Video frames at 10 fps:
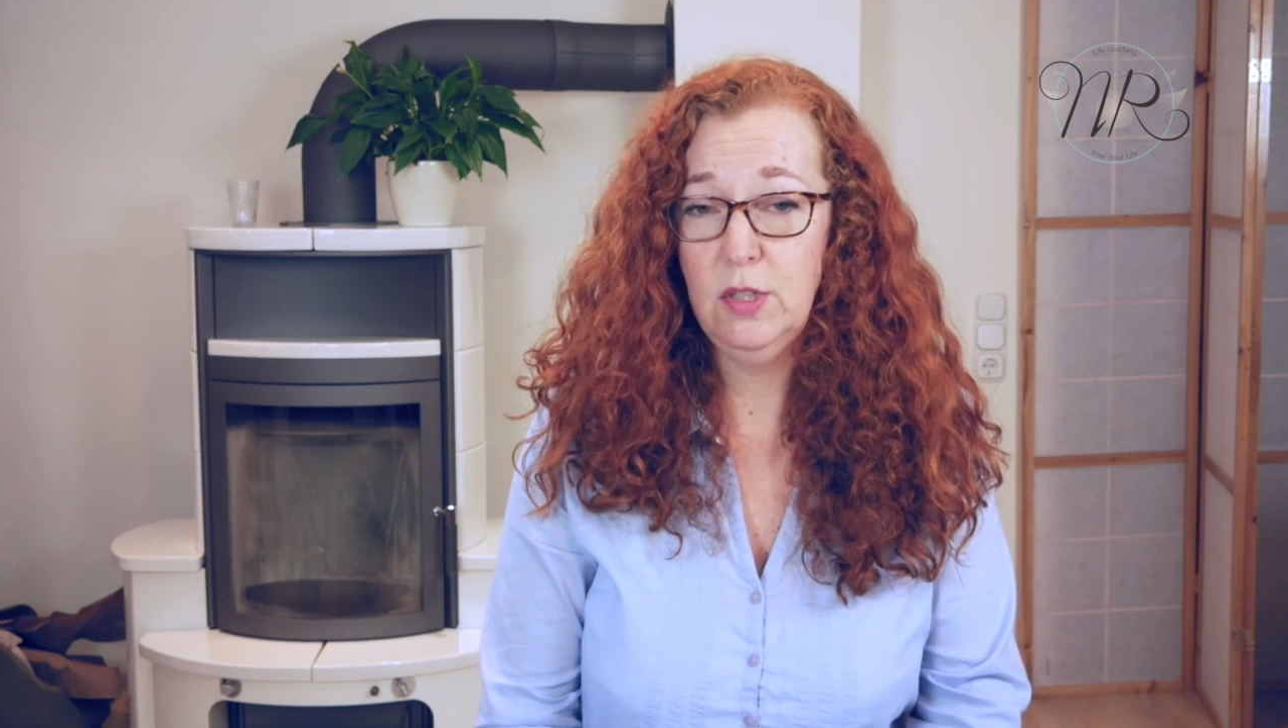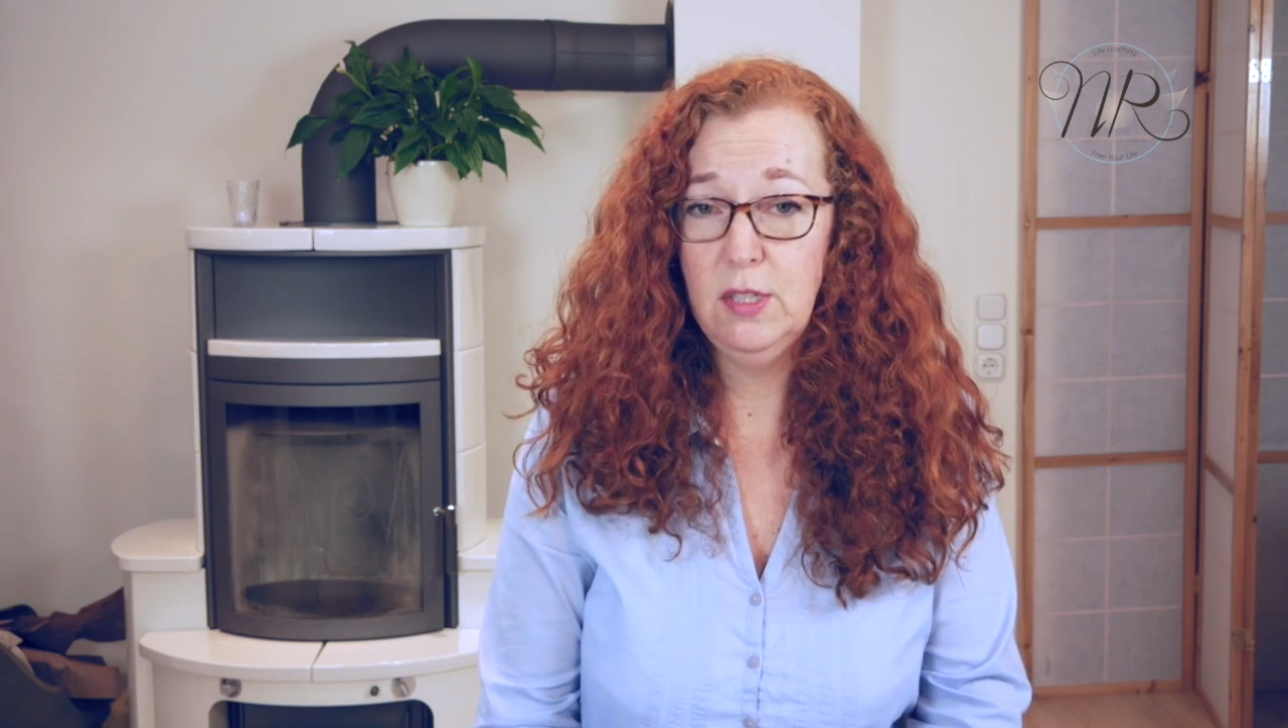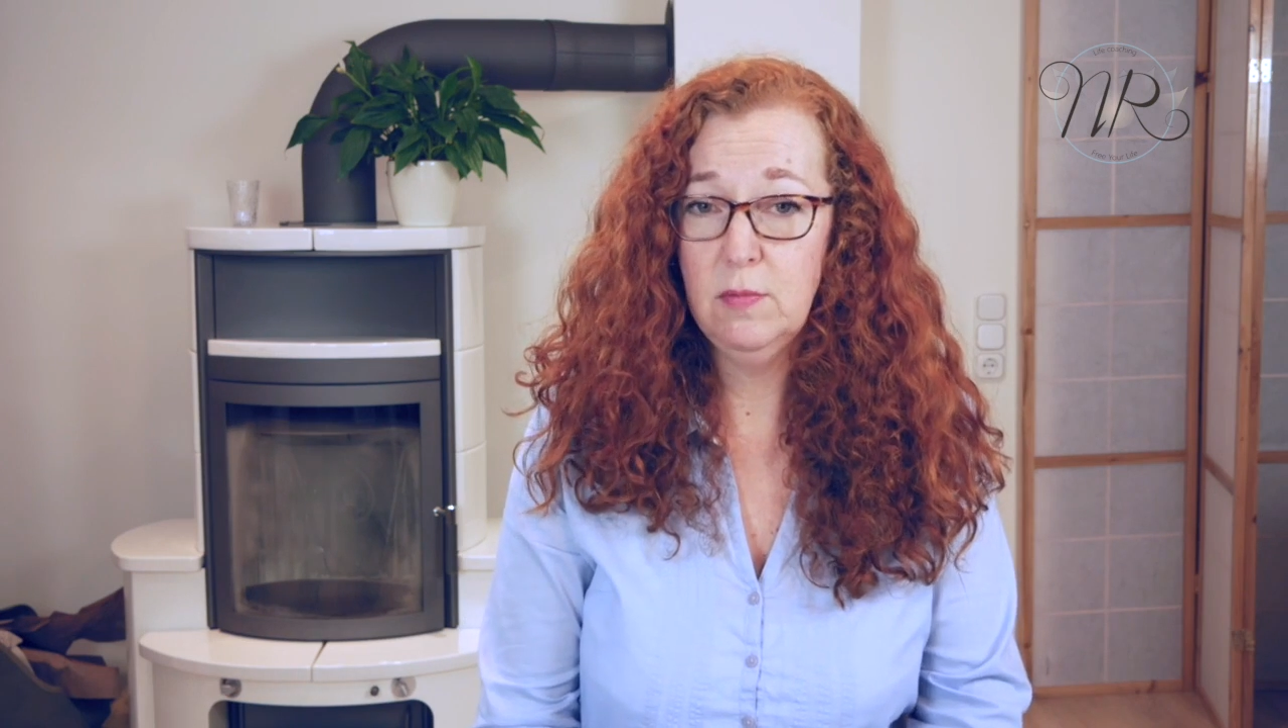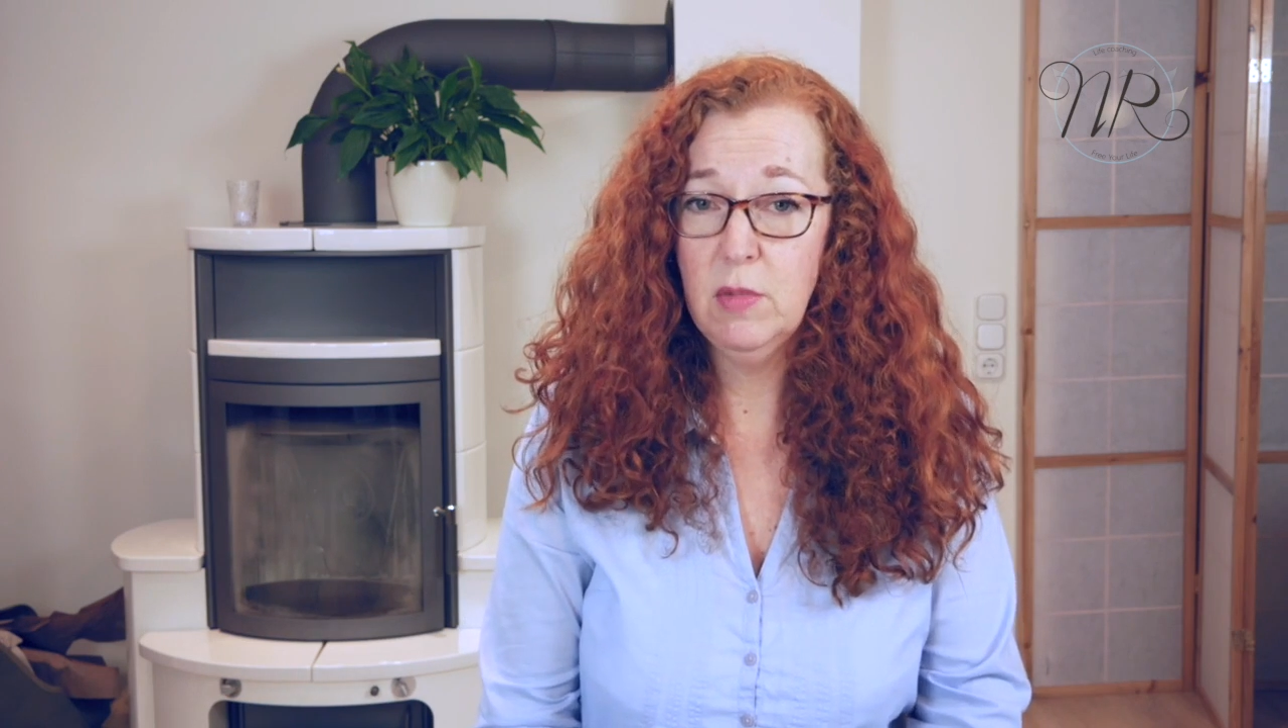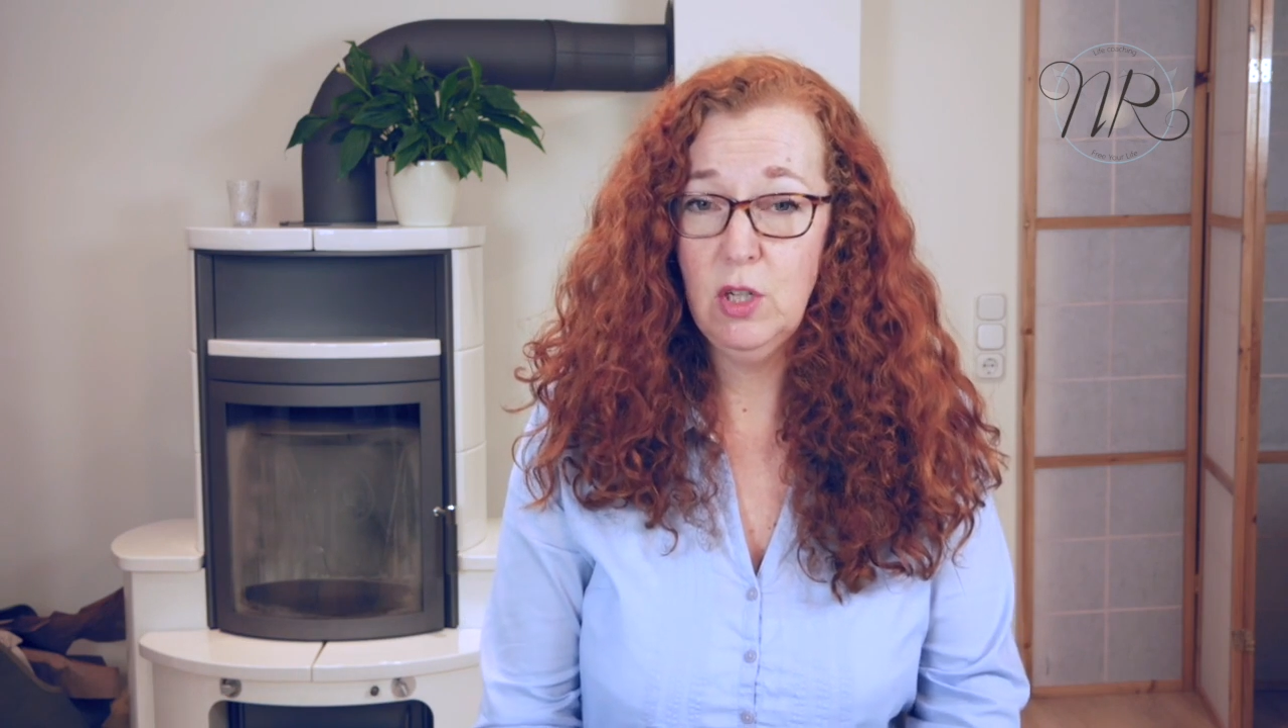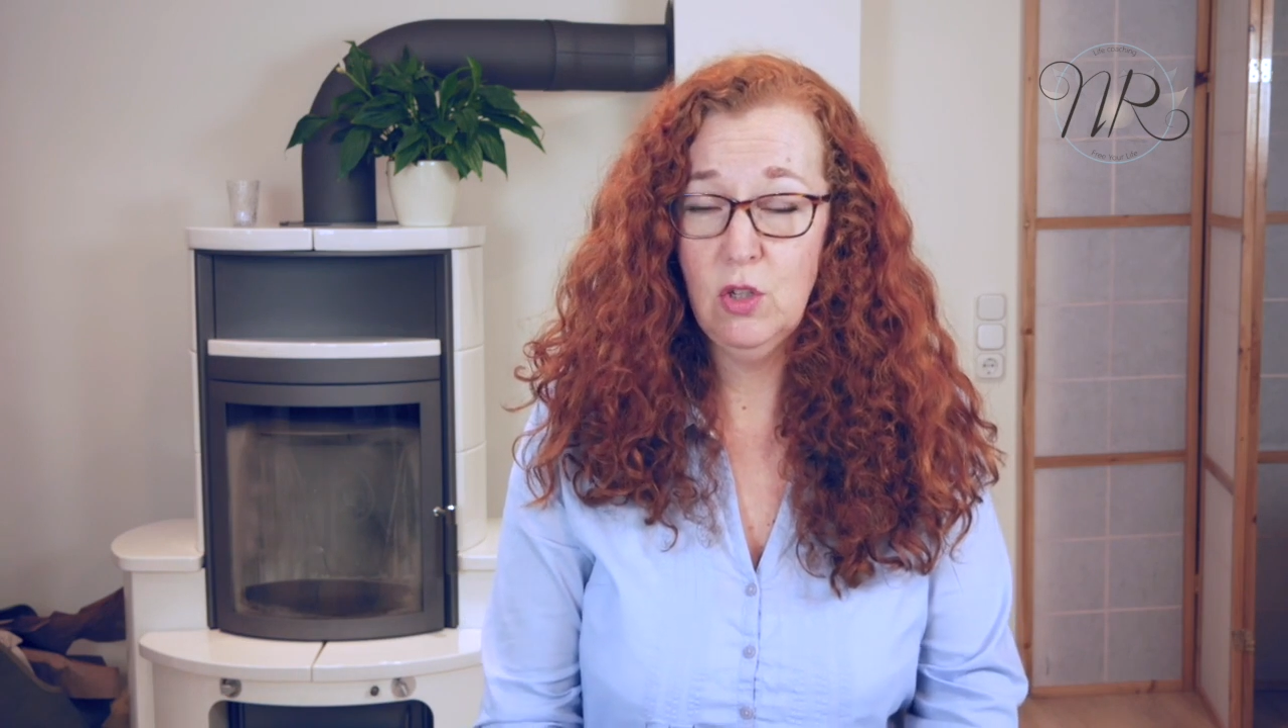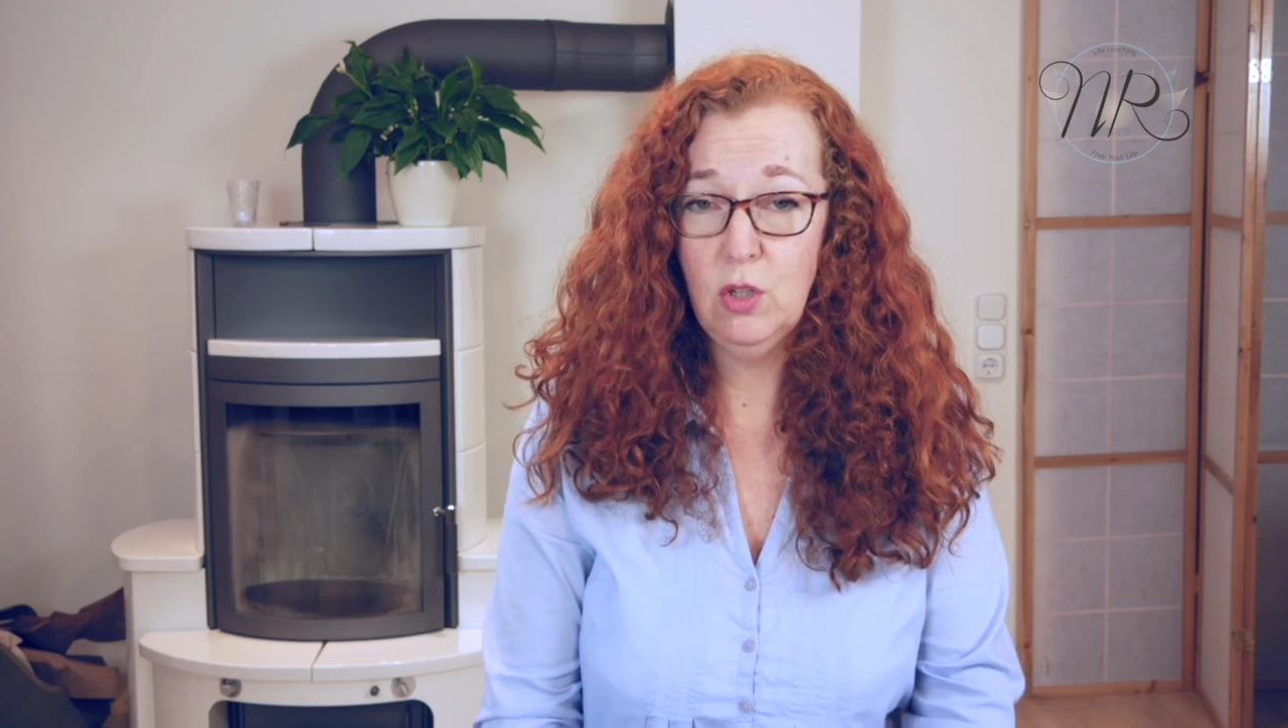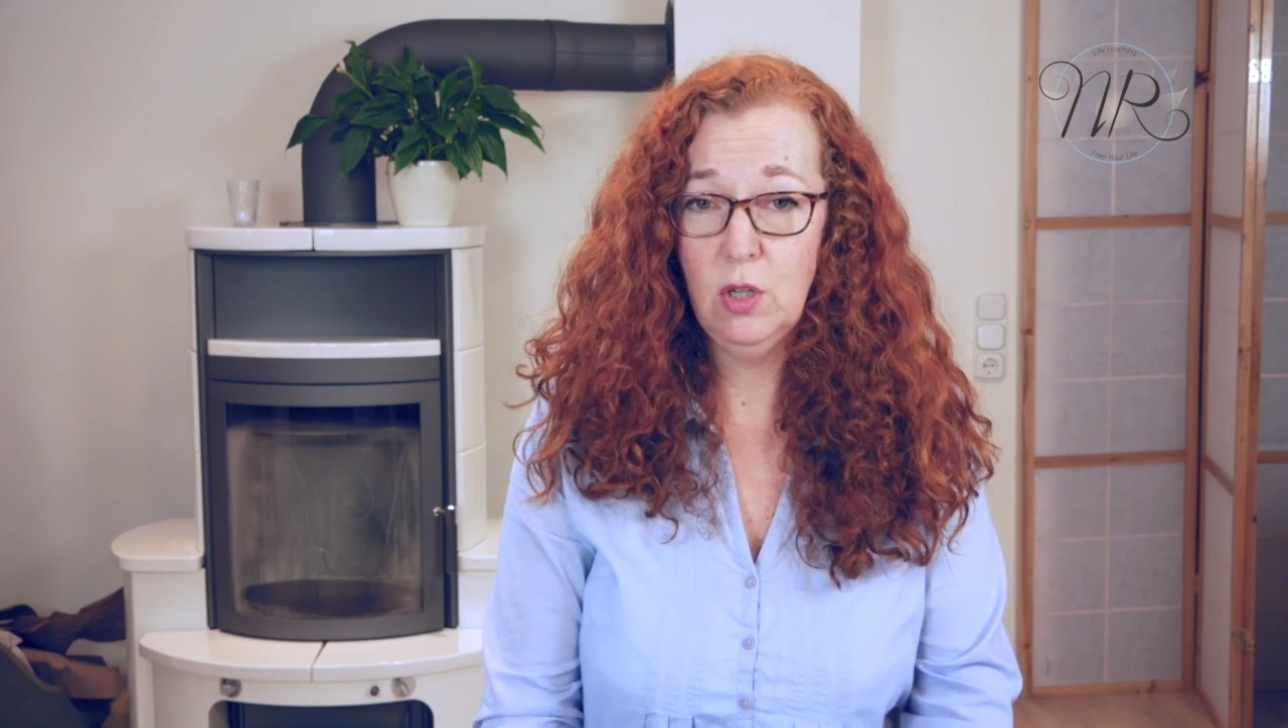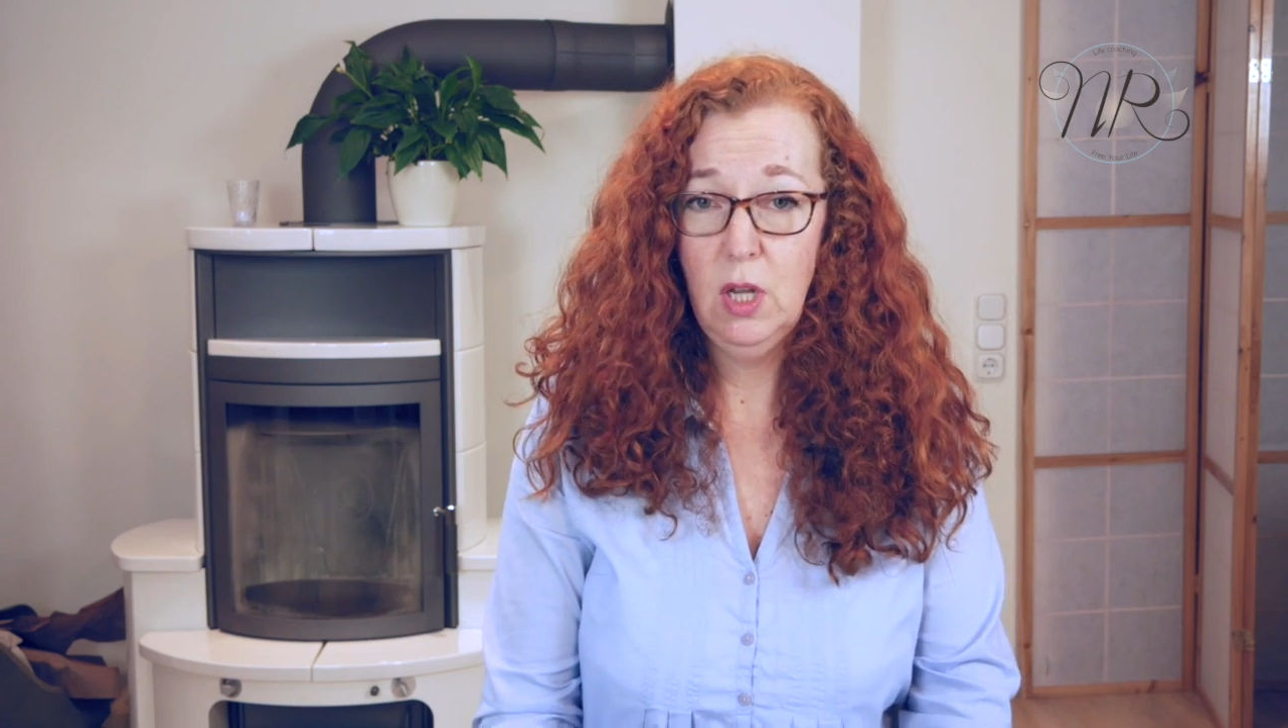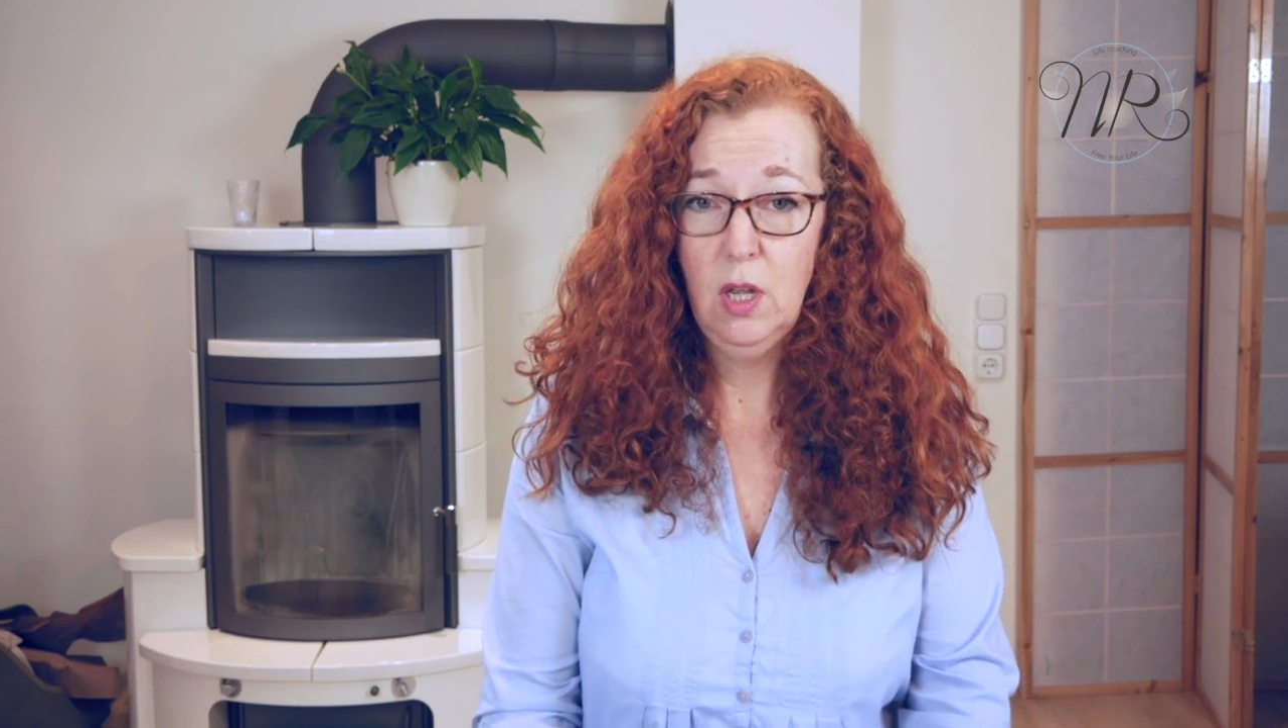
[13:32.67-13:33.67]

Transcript: diesem Menschen